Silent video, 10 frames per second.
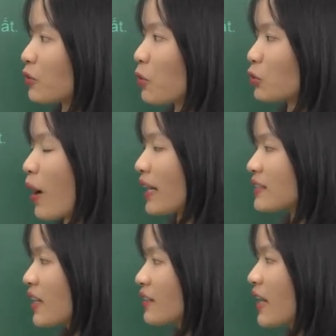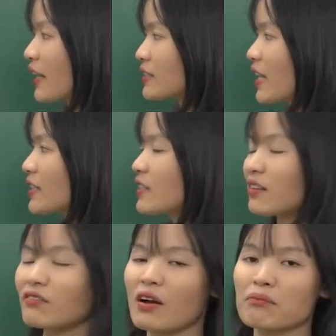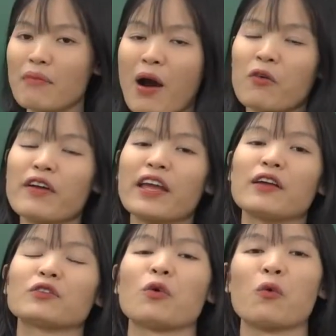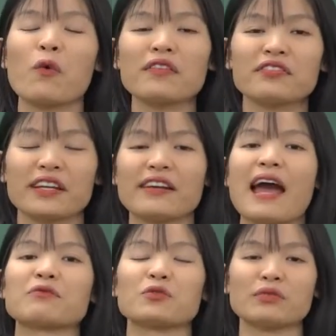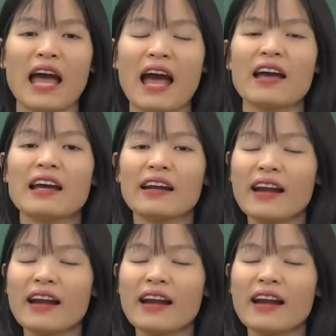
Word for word: của toàn dân để xây dựng và bảo vệ Tổ quốc Việt Nam chúng ta.